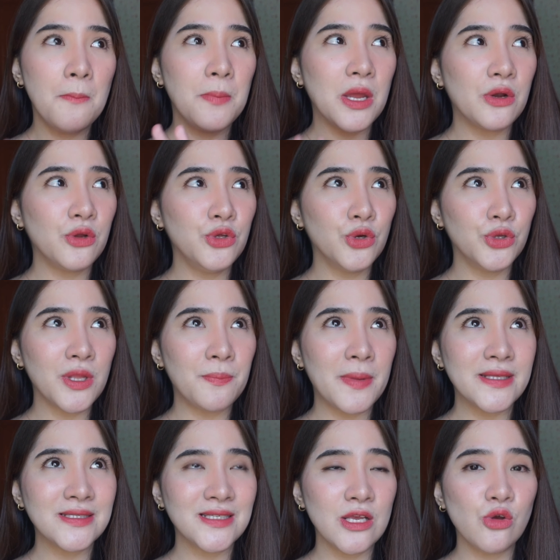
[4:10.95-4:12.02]
Pero yon
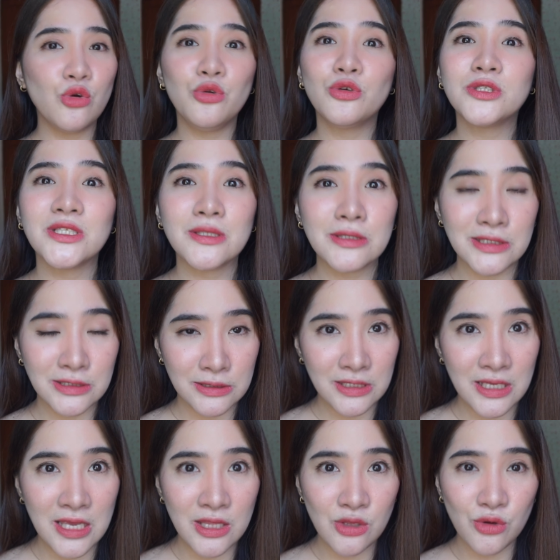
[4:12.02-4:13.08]
napansin ko yung sa
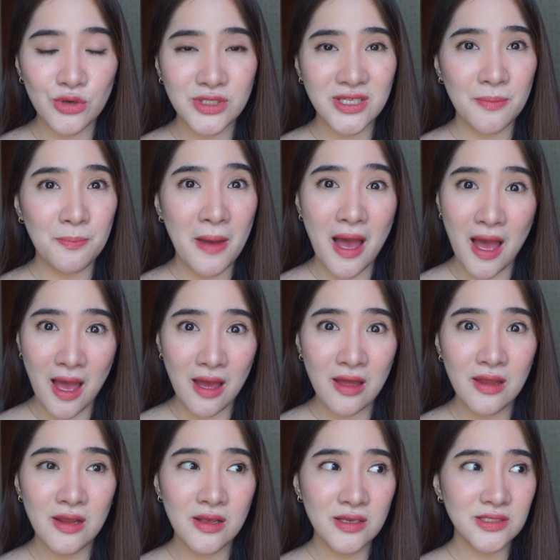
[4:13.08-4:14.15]
skin ko sa
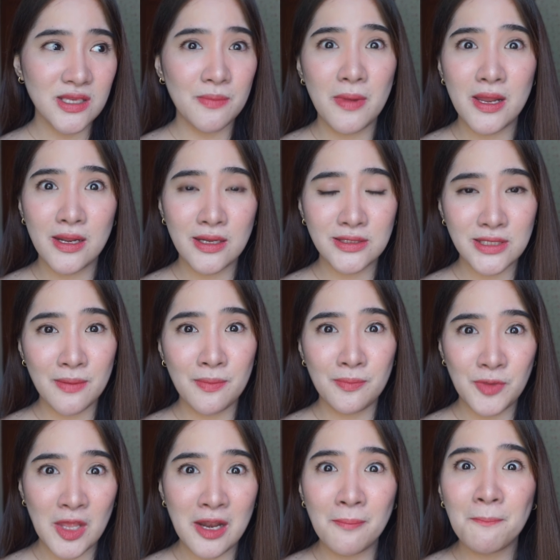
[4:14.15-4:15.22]
paa, sa, sa
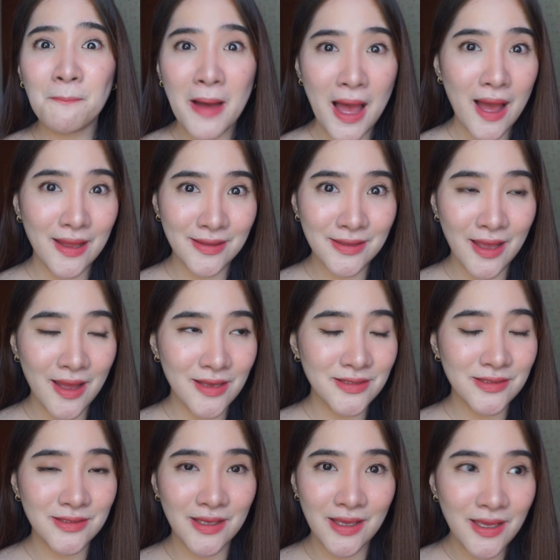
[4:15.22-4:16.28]
talampakan
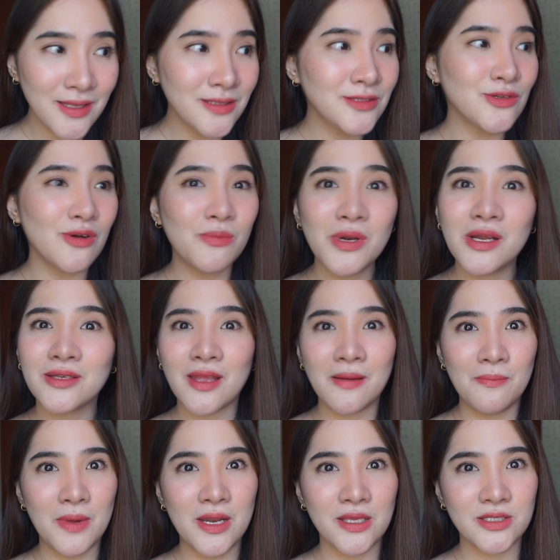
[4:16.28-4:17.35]
as in sobrang
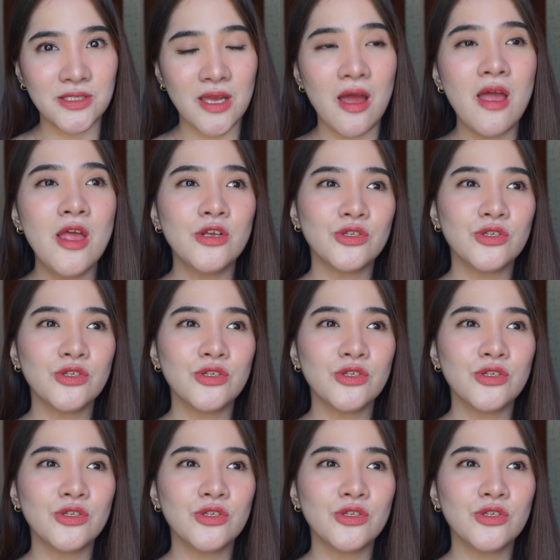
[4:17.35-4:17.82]
nagbalat siya.